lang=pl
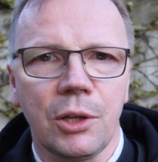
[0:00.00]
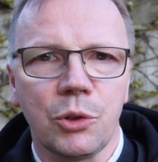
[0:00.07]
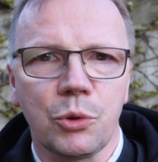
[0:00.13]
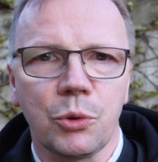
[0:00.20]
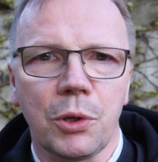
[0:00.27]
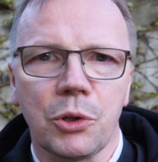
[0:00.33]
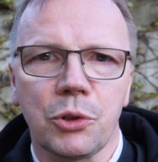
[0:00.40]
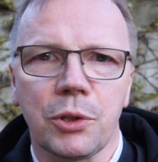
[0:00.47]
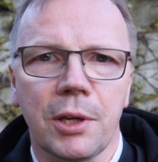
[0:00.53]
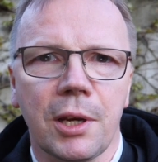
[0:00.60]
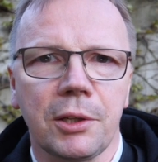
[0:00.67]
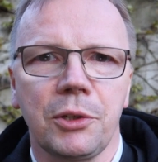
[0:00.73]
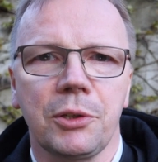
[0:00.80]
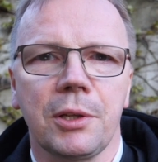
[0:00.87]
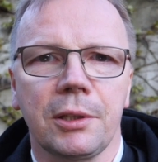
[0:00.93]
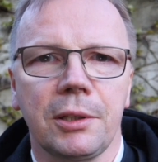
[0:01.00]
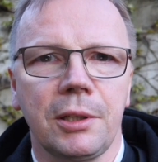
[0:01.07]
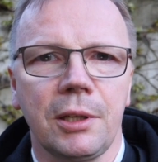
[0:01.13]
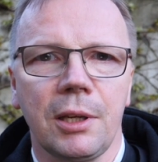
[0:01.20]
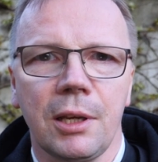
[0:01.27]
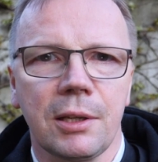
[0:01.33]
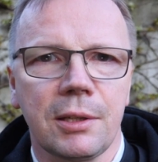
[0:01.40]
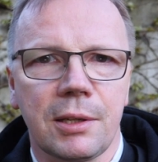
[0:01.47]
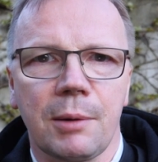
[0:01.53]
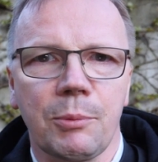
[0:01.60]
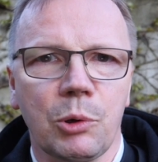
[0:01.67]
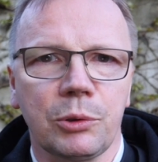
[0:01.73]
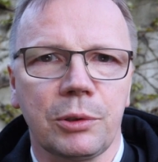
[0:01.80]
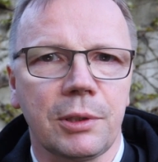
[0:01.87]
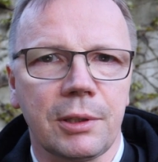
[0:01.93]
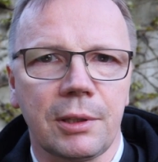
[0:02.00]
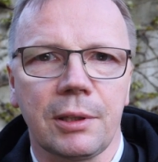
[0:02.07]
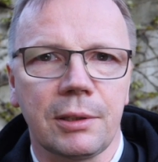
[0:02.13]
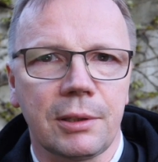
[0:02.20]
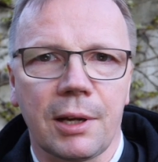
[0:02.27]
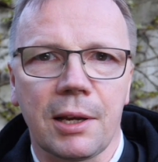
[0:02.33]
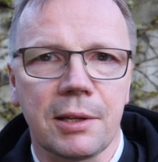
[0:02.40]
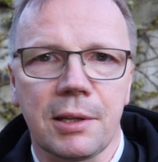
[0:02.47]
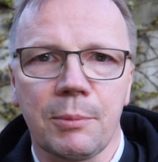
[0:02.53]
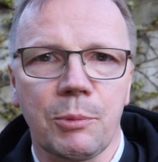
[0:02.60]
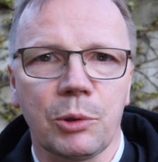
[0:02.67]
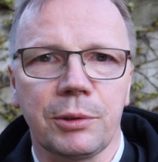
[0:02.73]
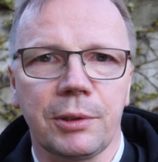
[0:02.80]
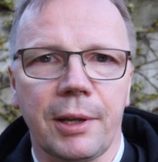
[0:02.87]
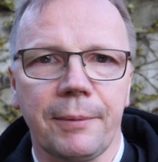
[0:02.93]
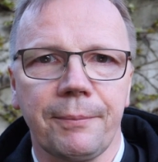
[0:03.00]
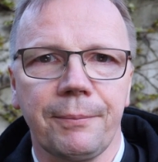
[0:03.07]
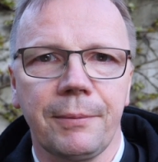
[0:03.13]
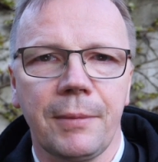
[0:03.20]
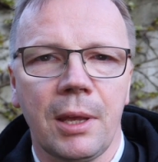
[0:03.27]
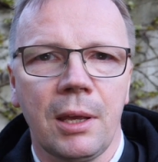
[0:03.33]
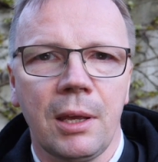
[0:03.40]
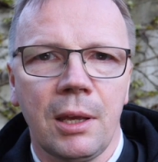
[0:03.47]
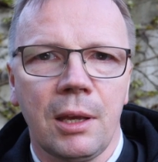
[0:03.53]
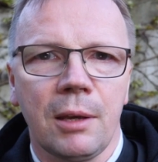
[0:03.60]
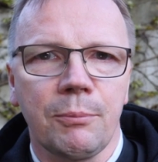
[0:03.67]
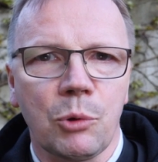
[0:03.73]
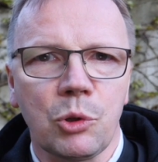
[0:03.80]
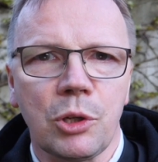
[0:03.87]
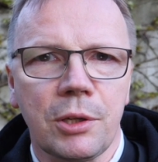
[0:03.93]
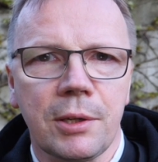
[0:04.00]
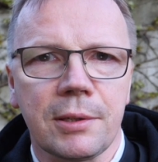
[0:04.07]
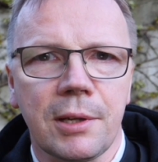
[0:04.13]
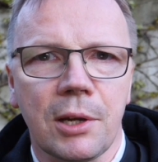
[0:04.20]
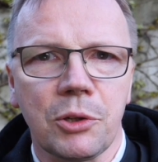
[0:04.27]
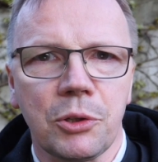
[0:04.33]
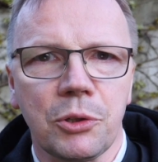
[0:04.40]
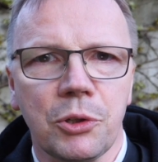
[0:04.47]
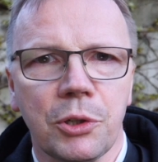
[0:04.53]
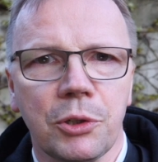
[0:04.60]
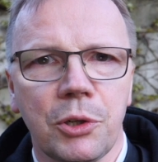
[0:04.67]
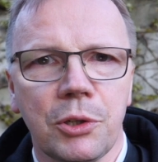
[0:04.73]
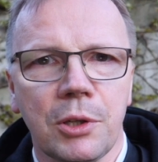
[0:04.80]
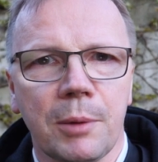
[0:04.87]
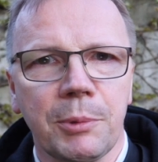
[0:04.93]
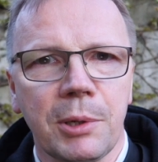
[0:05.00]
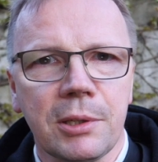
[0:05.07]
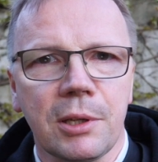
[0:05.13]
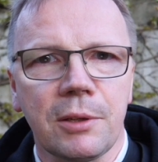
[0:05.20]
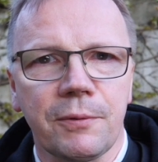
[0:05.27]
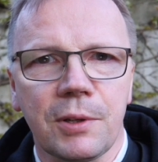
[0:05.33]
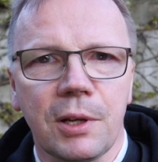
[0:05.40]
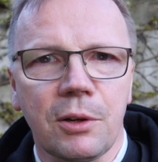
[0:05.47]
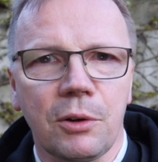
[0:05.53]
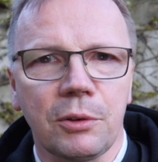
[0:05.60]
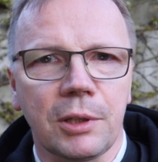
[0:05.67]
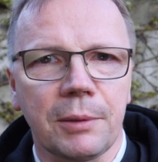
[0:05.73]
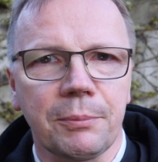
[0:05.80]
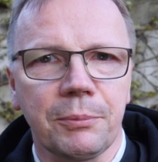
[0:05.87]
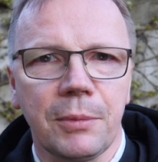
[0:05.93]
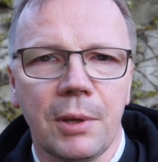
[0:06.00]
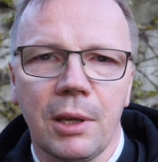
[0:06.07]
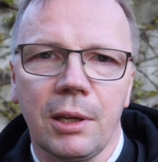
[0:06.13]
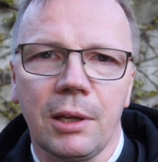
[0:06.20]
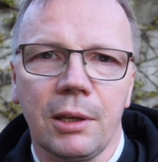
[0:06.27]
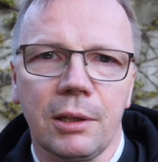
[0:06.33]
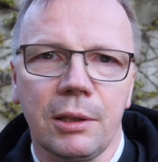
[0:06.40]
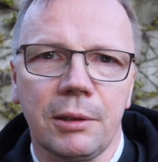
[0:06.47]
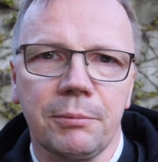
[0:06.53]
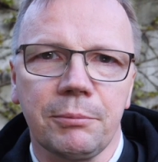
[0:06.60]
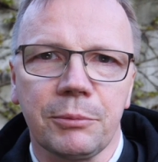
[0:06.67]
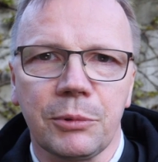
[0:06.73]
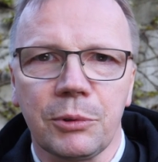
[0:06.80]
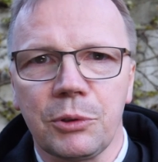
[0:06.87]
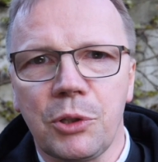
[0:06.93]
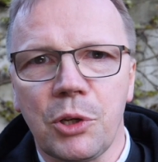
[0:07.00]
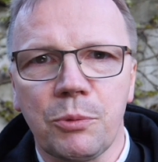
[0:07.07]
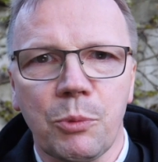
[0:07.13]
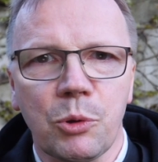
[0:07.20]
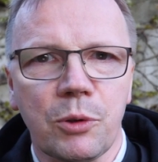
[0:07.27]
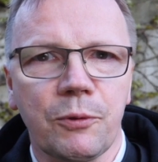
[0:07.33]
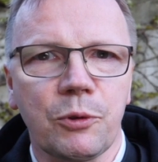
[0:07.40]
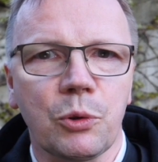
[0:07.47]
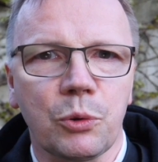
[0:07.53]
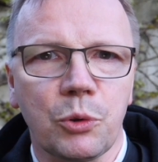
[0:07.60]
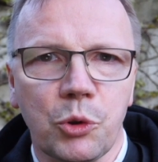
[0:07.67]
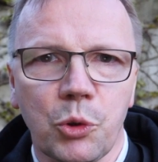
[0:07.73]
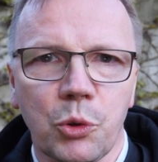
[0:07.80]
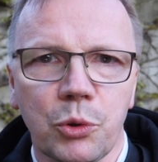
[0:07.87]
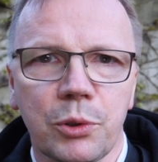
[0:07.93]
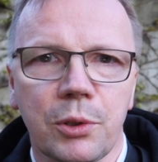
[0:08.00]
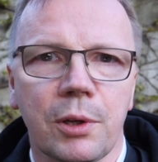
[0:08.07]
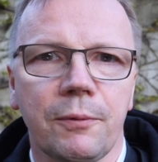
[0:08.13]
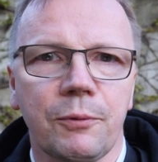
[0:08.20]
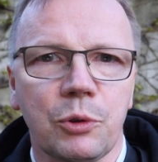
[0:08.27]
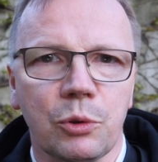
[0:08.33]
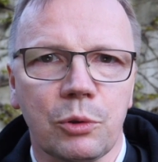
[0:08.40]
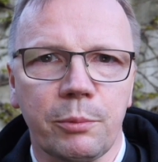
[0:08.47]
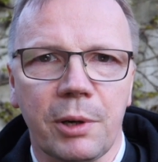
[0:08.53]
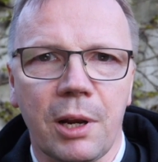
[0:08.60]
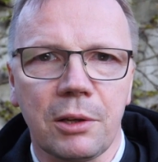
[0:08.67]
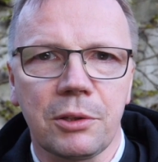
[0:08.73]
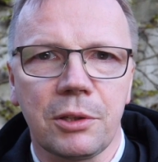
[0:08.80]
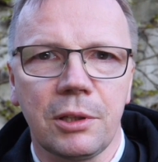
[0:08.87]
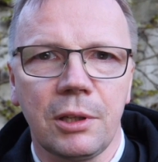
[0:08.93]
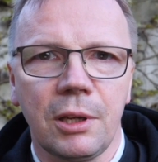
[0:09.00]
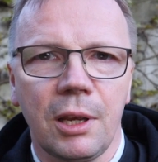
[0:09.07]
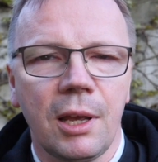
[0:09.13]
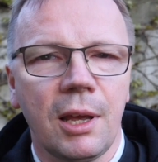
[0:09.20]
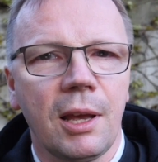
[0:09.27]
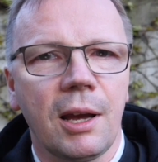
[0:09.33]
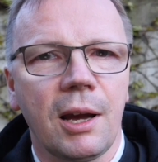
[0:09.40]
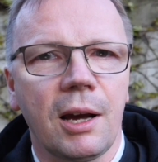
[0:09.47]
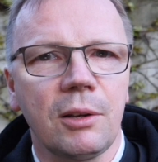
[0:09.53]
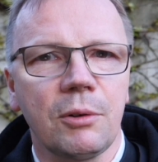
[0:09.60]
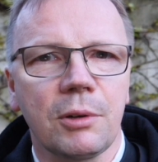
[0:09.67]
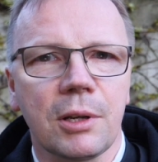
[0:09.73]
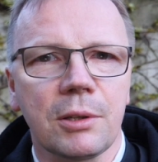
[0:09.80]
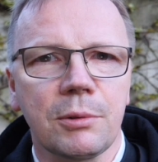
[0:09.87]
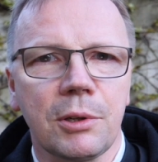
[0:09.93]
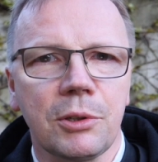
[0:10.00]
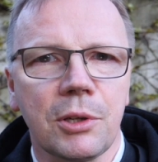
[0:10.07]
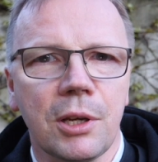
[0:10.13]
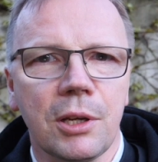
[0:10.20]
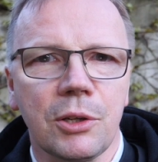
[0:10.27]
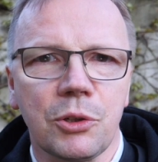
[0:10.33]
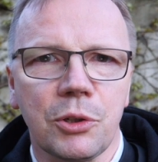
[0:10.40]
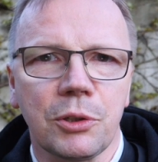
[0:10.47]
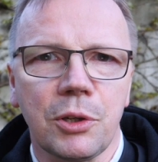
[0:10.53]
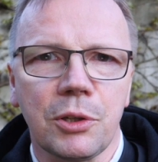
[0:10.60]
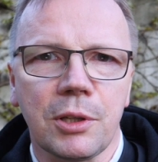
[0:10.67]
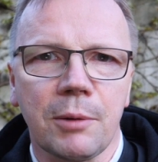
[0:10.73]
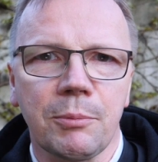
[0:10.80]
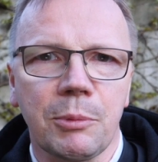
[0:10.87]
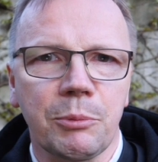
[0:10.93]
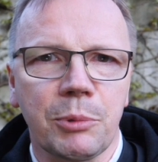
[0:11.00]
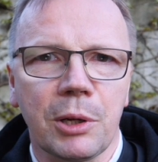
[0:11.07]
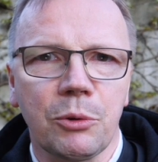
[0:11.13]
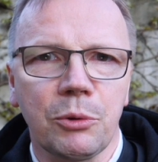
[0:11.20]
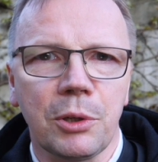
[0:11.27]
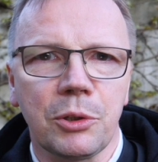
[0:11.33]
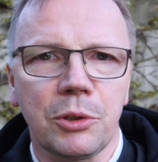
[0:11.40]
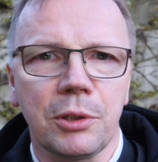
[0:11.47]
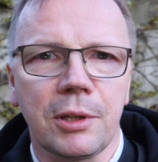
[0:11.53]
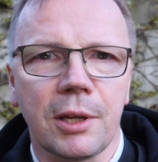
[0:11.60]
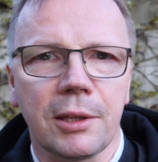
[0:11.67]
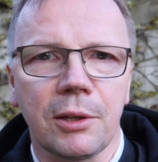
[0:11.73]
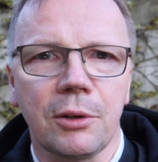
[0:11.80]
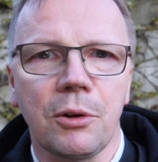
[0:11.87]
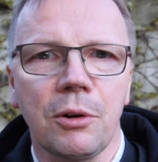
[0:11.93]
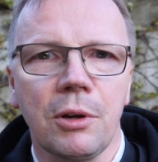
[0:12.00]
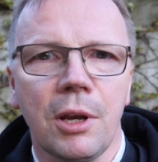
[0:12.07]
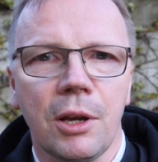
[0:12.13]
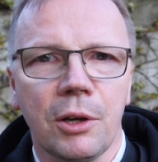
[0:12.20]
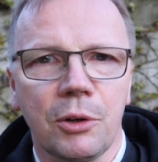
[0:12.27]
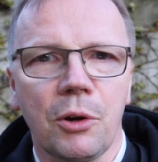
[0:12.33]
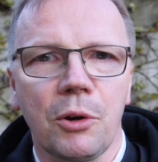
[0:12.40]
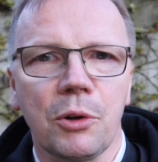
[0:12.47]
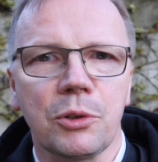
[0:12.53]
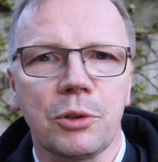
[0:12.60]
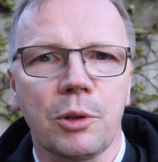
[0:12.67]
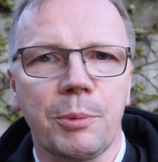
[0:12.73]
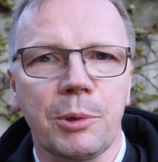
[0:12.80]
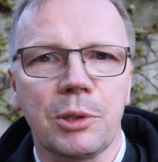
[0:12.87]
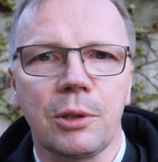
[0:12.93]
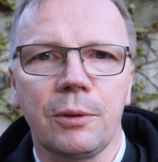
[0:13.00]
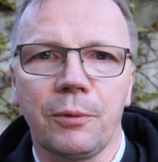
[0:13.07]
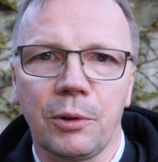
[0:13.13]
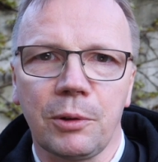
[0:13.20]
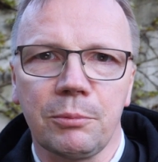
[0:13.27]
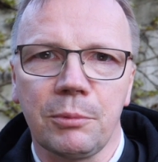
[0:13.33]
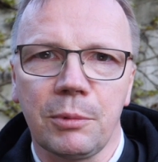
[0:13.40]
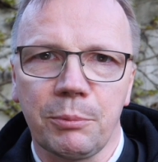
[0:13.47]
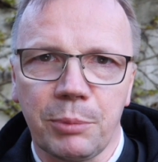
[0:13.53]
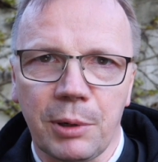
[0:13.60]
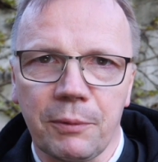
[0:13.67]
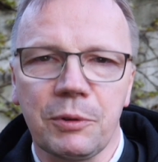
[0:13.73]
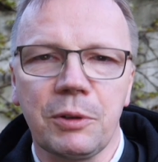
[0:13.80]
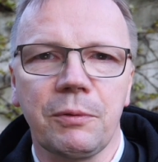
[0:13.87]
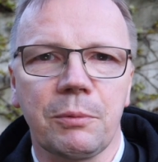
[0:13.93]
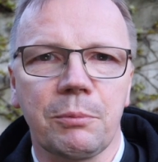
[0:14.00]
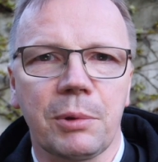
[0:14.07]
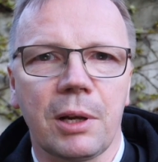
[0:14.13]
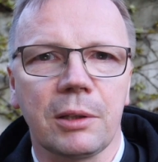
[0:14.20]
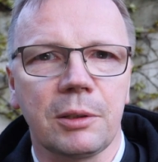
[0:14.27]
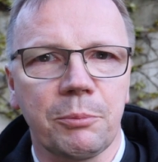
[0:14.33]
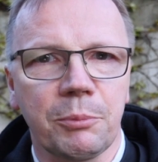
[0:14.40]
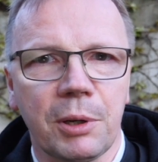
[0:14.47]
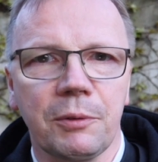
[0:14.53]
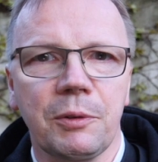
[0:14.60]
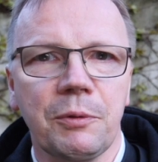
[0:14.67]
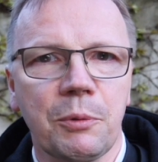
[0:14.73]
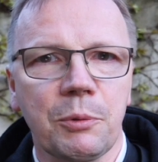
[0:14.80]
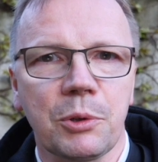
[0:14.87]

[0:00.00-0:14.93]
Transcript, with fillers: czujesz się jakiś taki samotny, taka samotna. Może się zdarzyć, że gdzieś tam jesteś w zakonie, e, gdzieś może wśród sióstr, wśród braci, ale okazuje się, że gdzieś tam brakuje ci takiego kogoś, kto będzie twoim prawdziwym bratem, prawdziwą